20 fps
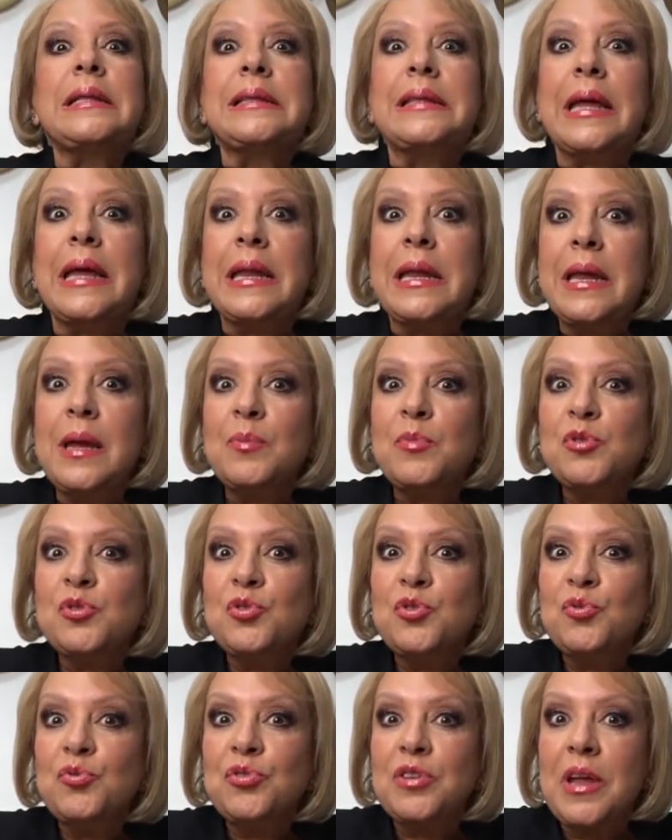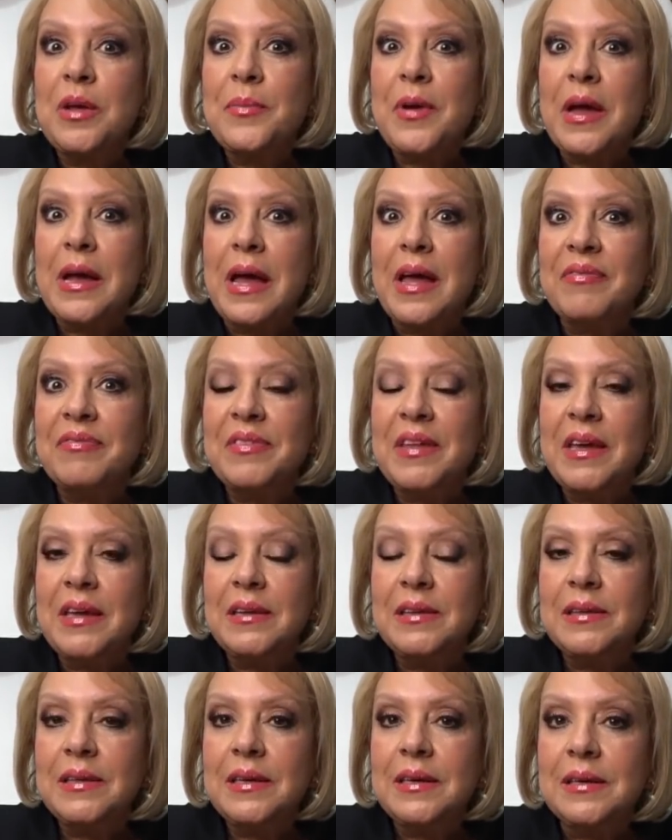Tenemos un tema
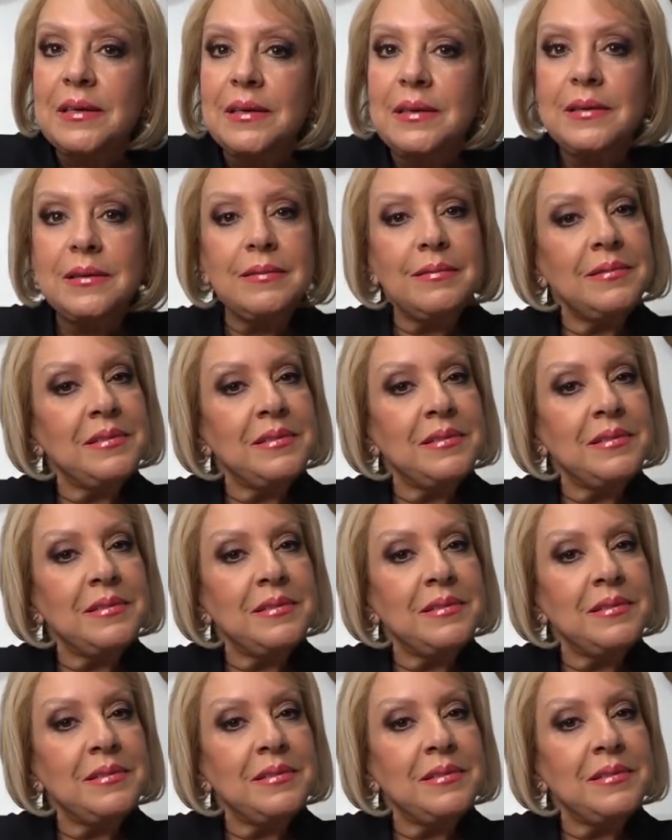candente.